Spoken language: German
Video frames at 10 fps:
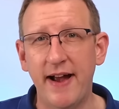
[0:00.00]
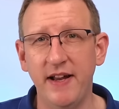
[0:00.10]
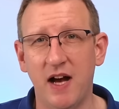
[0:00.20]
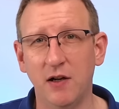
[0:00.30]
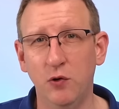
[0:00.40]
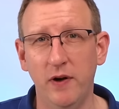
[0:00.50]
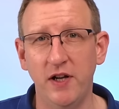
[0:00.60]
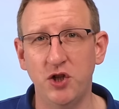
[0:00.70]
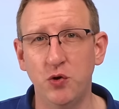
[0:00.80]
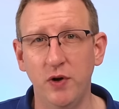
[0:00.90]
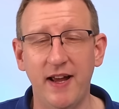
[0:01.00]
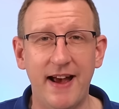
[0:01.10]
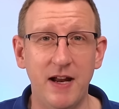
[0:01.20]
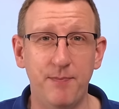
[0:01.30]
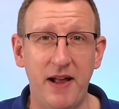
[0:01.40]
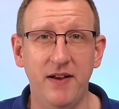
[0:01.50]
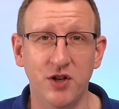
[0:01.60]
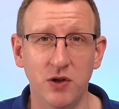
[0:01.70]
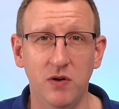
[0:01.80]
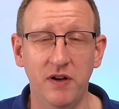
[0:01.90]
eine aktuelle Studie einer
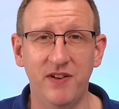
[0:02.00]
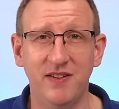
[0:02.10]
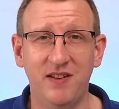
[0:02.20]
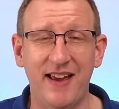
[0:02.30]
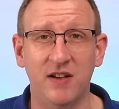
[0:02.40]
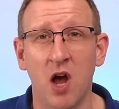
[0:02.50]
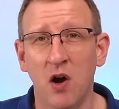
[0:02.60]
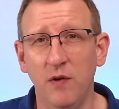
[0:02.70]
belgischen Universität.